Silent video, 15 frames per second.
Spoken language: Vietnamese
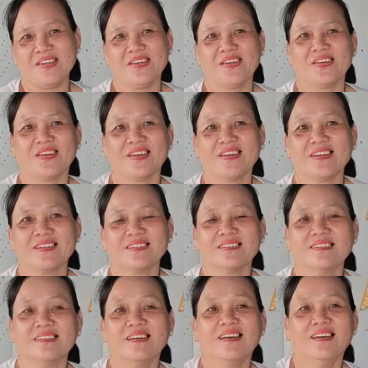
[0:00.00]
nhưng mà không biết
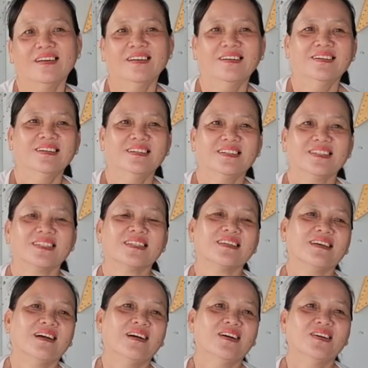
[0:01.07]
cái cái anh đó anh có
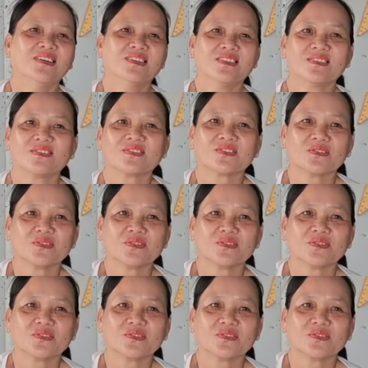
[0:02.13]
đồng ý hay không